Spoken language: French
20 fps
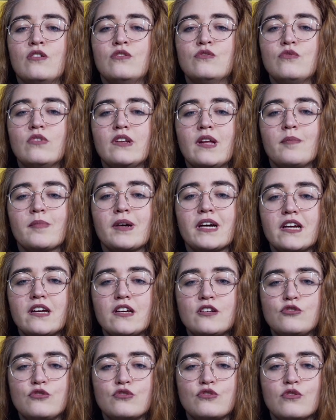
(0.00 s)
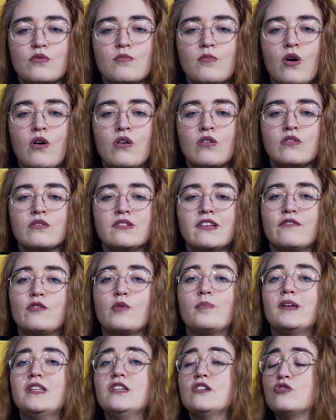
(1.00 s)
Euh, nous, on aimerait justement
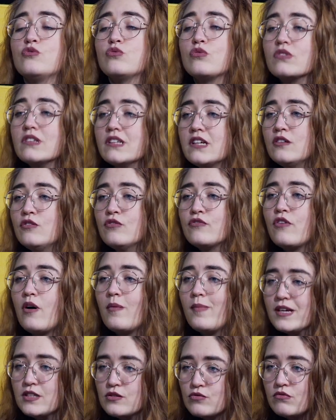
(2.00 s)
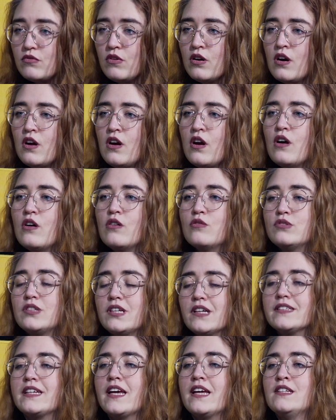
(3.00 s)
développer des journées de formation mhm.
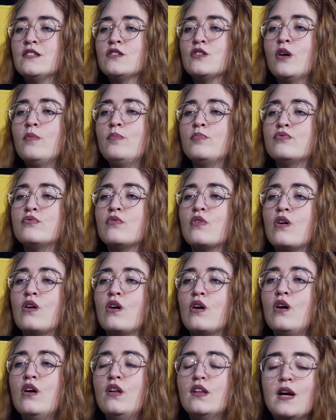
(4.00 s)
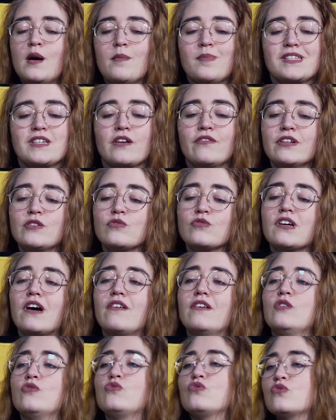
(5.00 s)
au sein de Canisup pour, parce qu'en fait, on
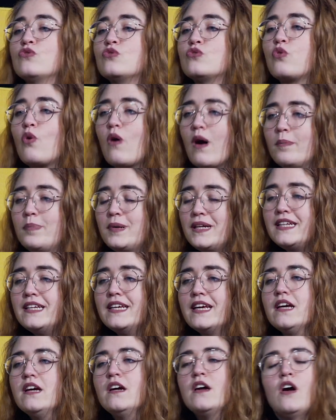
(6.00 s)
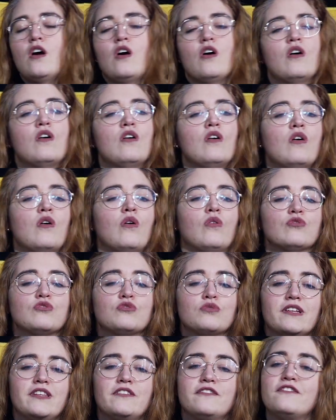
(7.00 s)
travaille autour de trois piliers. Mhm.
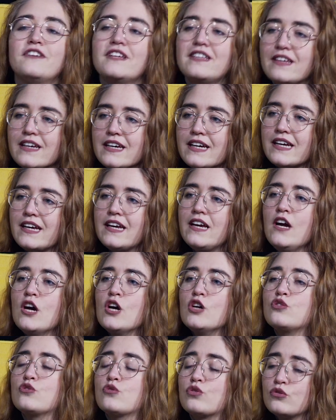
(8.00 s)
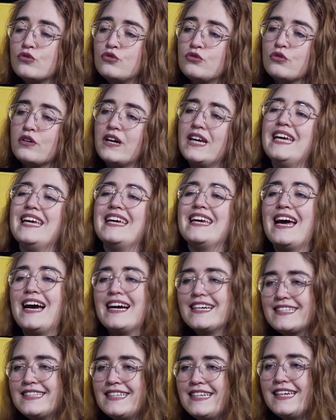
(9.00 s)
on souhaite fédérer, structurer et
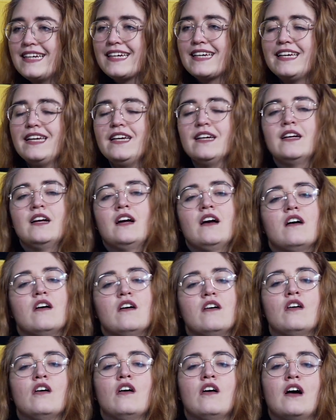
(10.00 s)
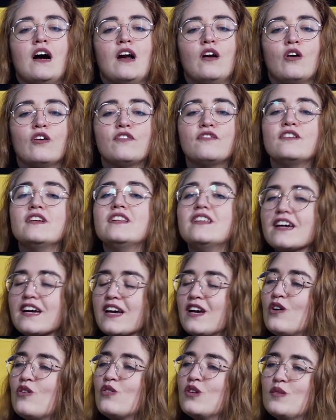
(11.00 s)
accélérer. alors,
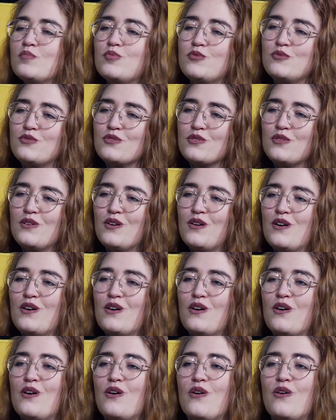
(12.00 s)
fédérer, on est, plutôt, mhm.